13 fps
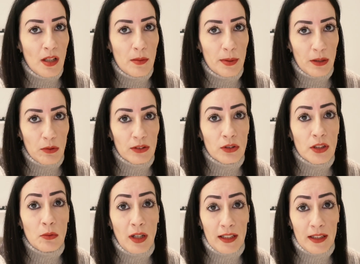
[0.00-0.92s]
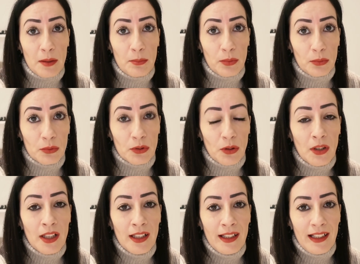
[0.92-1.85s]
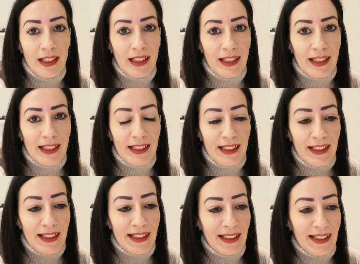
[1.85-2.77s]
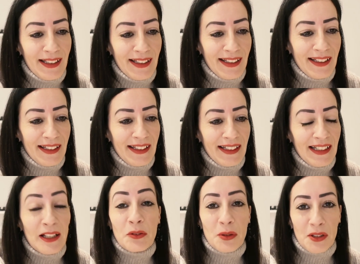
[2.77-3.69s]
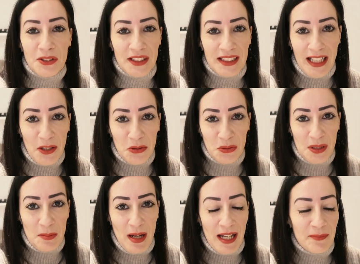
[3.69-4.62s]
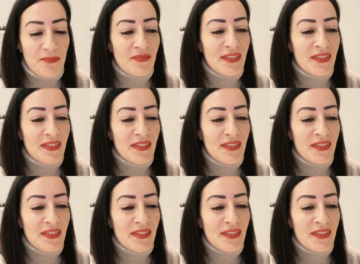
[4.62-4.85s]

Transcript: per quanto riguarda appunto eh, le curiosità su di me